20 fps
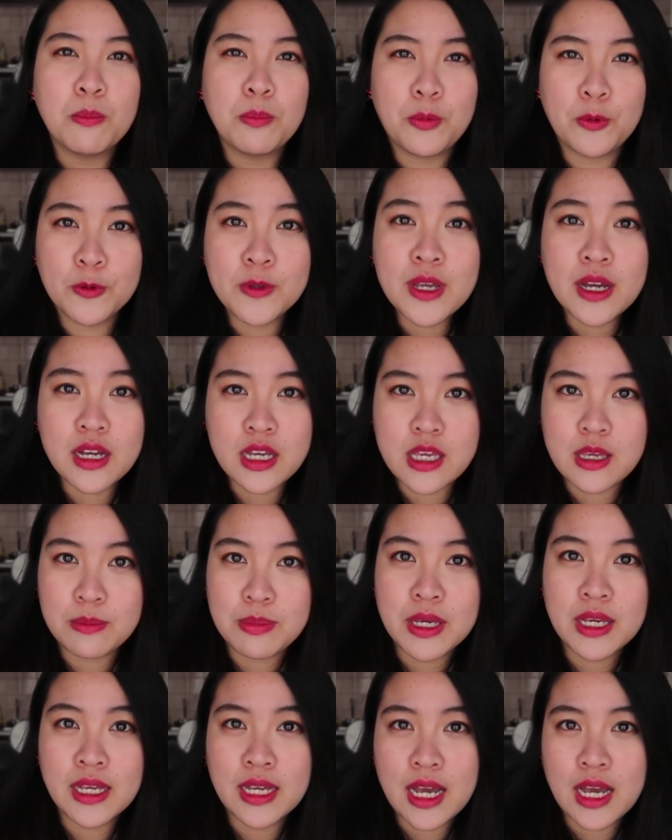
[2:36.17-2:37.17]
不要以
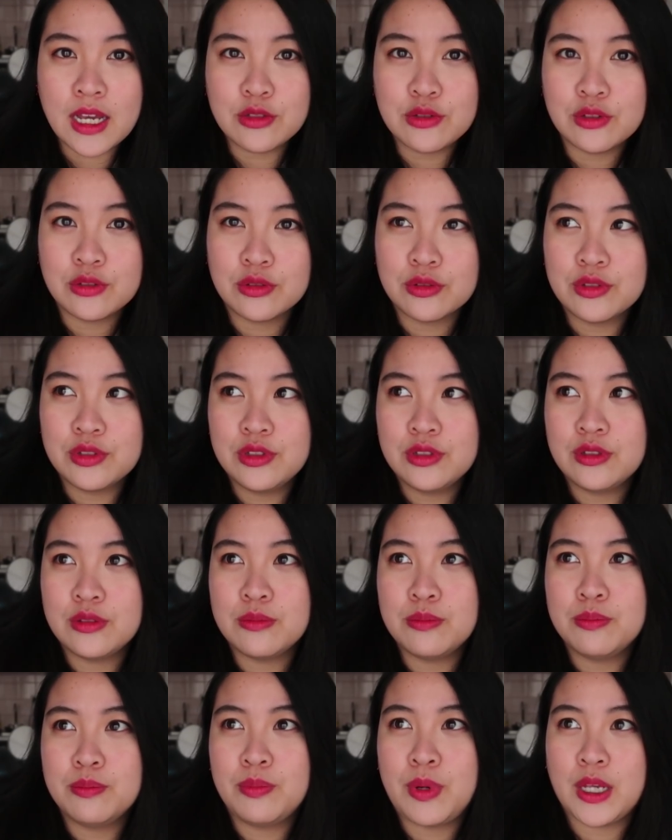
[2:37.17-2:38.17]
偏概全，就是
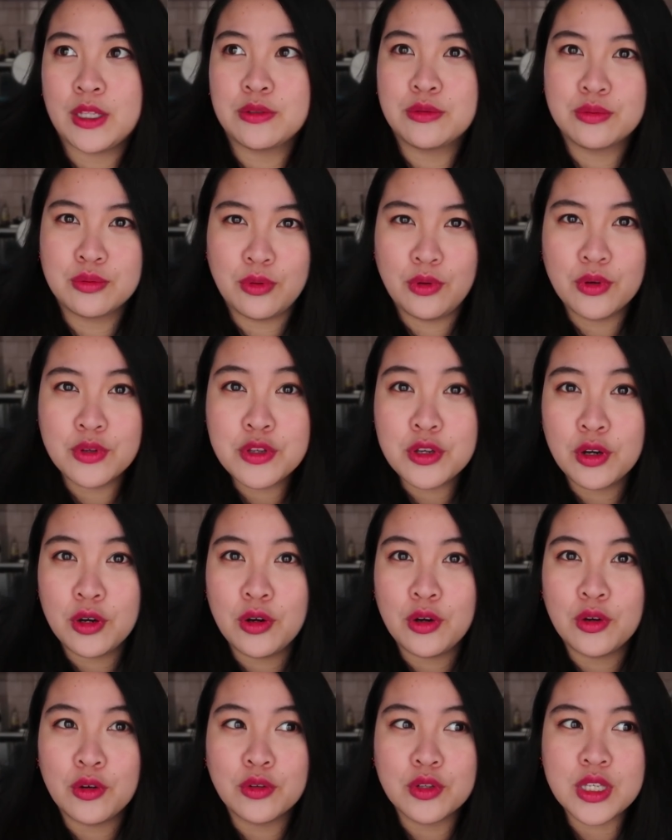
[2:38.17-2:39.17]
把所
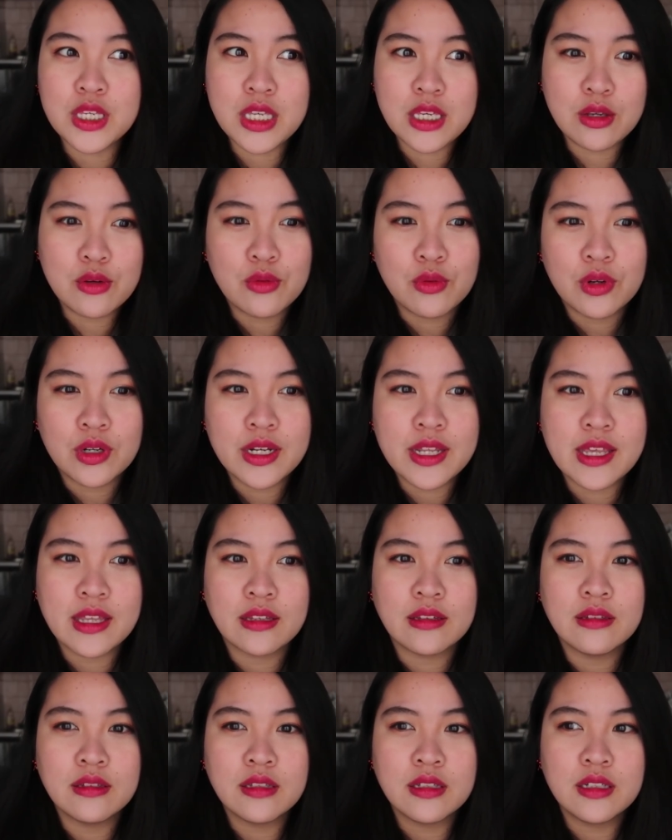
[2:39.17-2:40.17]
有异国
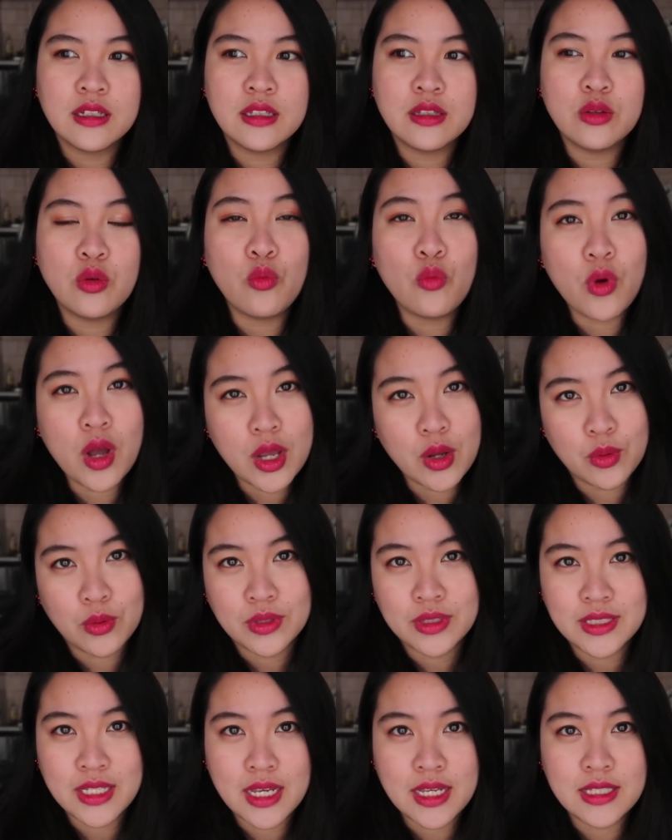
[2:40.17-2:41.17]
恋跟外国
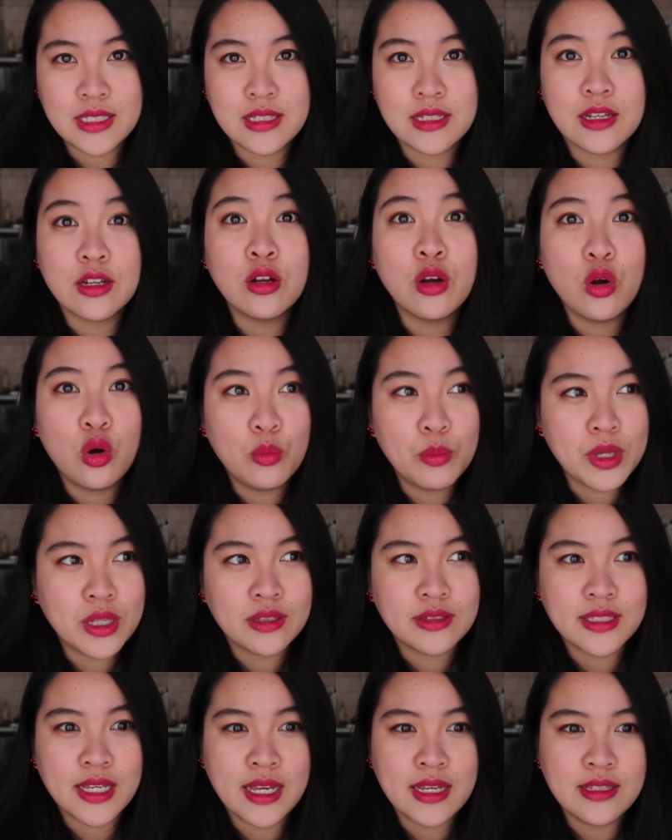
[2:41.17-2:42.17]
人在一起、跟欧美
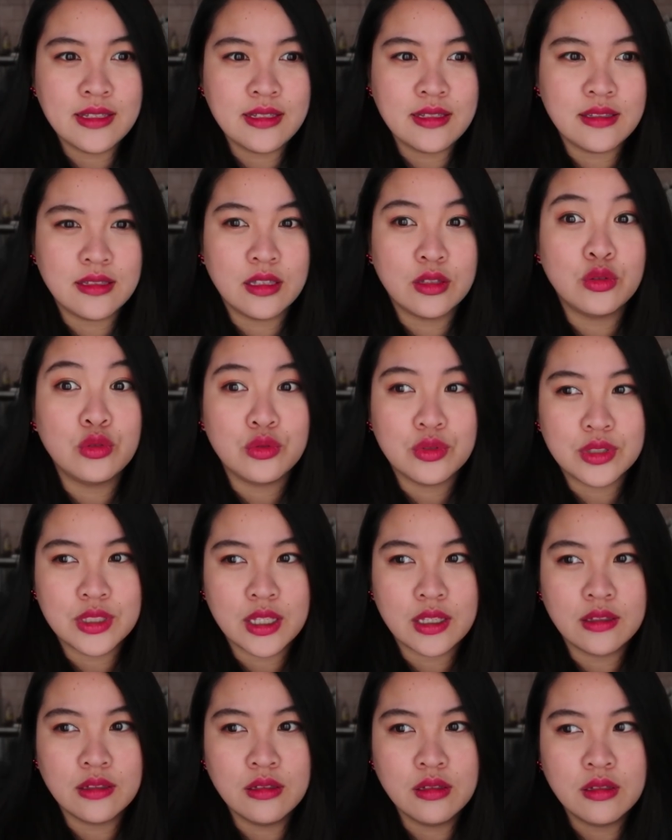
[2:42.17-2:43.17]
人在一起的女
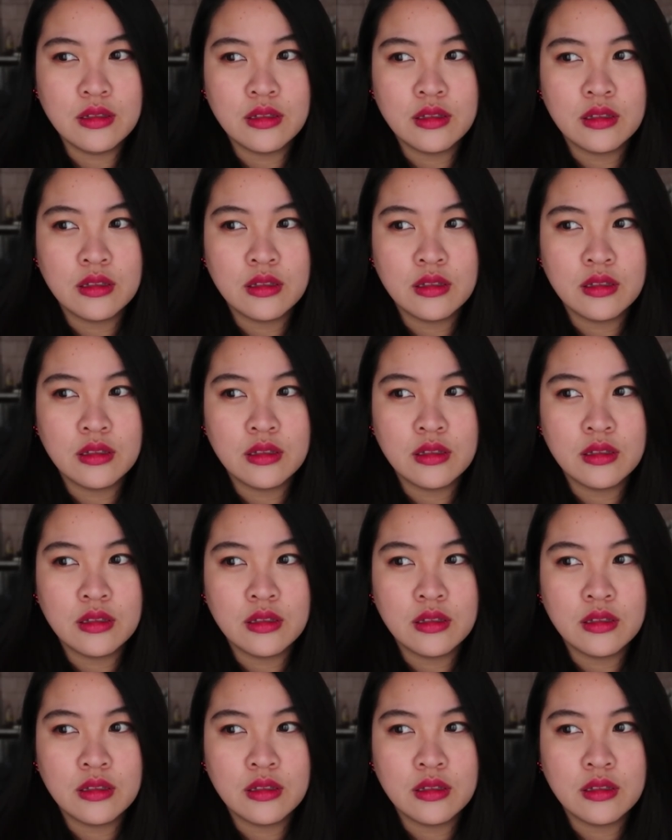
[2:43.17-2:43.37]
生，